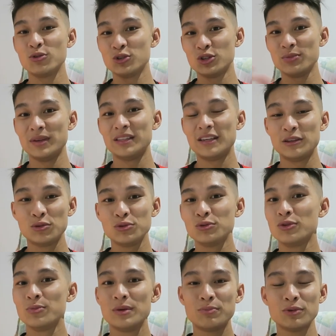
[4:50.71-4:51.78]
où je mettais
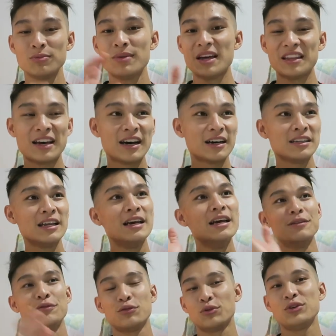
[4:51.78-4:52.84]
tous euh, mes pots de banane,
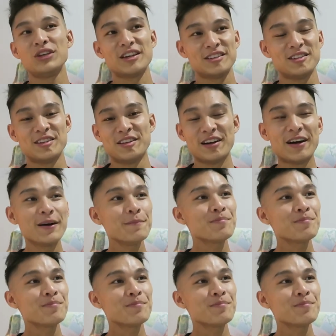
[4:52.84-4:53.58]
les fruits, etc.